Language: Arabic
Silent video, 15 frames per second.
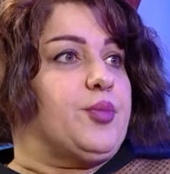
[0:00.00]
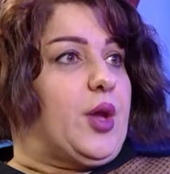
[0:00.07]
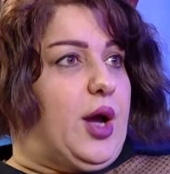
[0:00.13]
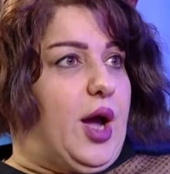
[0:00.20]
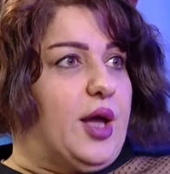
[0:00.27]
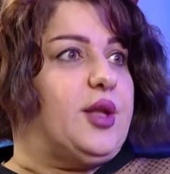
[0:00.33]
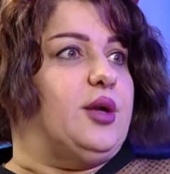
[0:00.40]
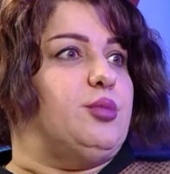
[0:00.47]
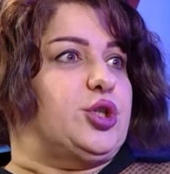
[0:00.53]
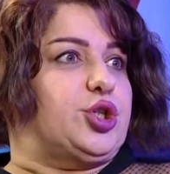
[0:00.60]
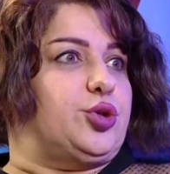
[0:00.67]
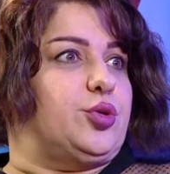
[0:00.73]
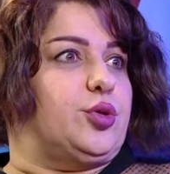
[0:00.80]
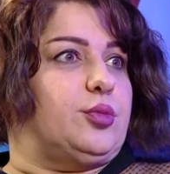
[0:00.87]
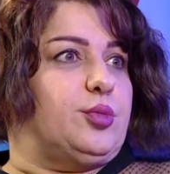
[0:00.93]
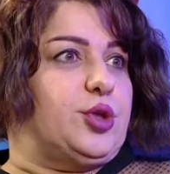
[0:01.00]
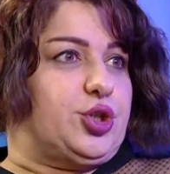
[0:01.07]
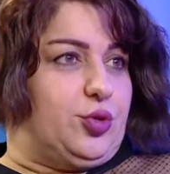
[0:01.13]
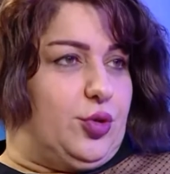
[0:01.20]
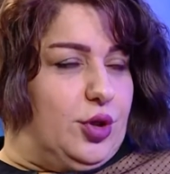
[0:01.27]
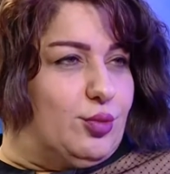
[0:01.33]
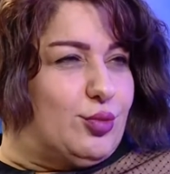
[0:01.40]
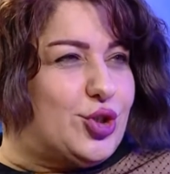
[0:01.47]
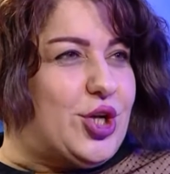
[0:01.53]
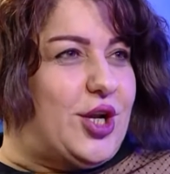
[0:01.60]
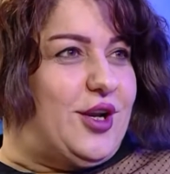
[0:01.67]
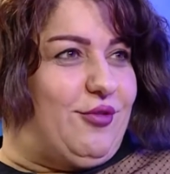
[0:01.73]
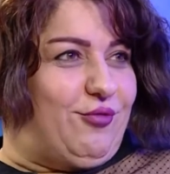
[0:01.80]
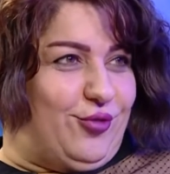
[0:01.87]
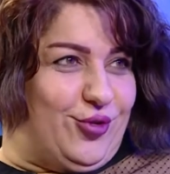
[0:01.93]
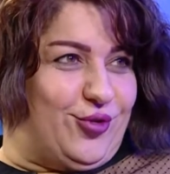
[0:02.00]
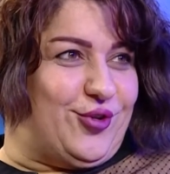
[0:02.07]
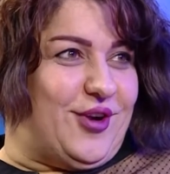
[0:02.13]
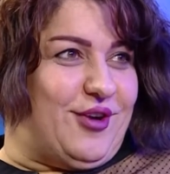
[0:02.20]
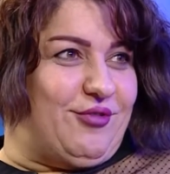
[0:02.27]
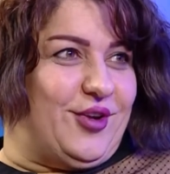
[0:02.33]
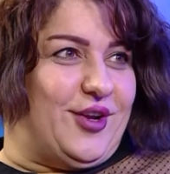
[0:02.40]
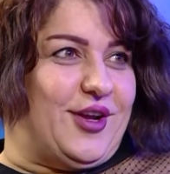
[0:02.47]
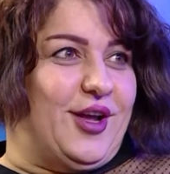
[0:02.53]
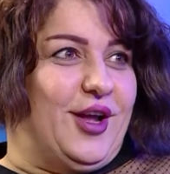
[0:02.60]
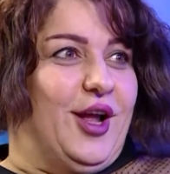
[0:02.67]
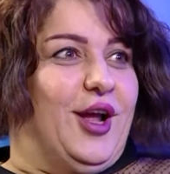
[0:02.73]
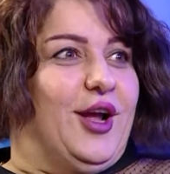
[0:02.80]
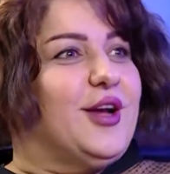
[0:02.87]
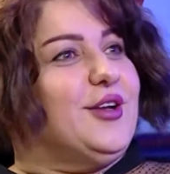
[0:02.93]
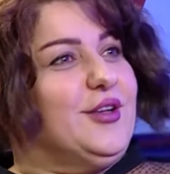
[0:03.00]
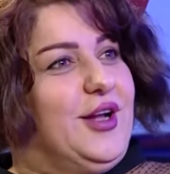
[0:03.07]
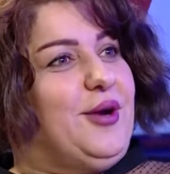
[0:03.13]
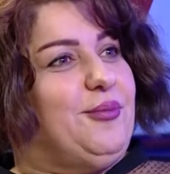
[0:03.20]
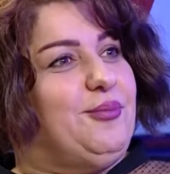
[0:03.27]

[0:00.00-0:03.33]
هذا المشروع مشروع المجله الفوتوغرافيه نعم